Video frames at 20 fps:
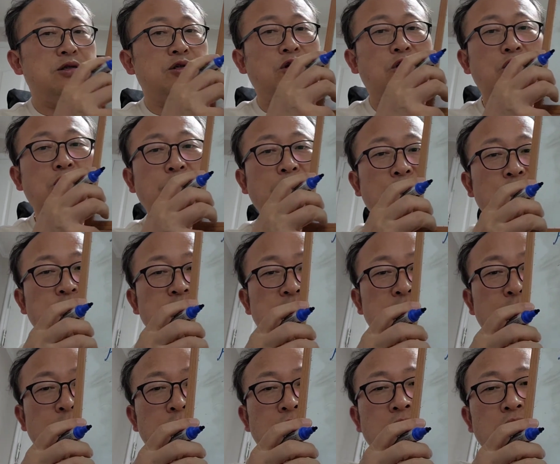
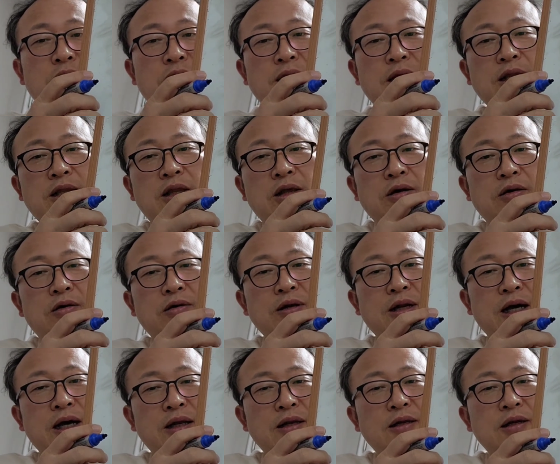1991년에
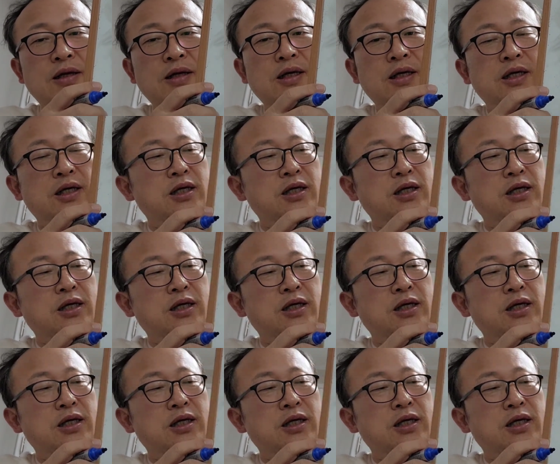태어난